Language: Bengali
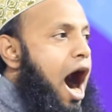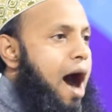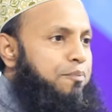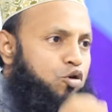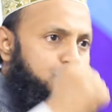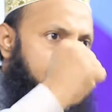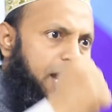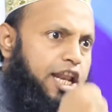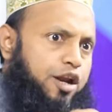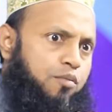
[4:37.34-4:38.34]
আবু
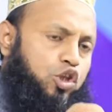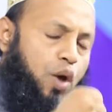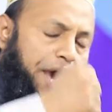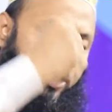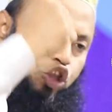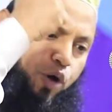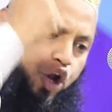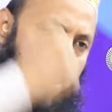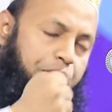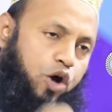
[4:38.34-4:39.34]
জেহেলের মতো এত
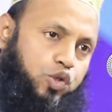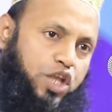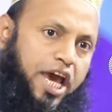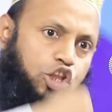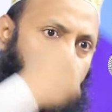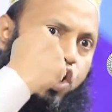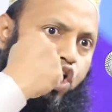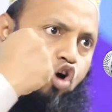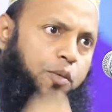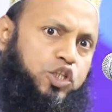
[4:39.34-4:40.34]
বড় ব্যক্তি এত বড়
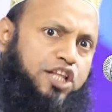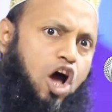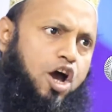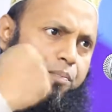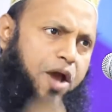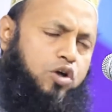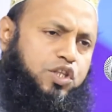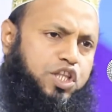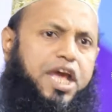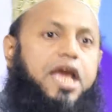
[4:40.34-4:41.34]
ক্ষমতাধর
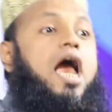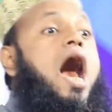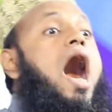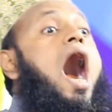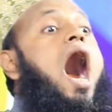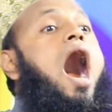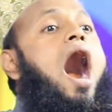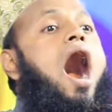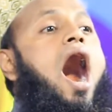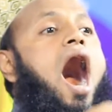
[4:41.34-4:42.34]
ব্যক্তি
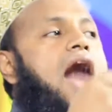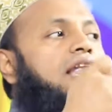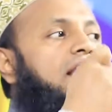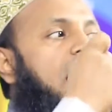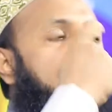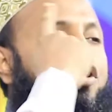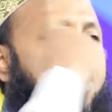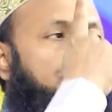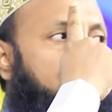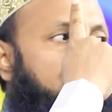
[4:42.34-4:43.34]
আল্লাহর নবীর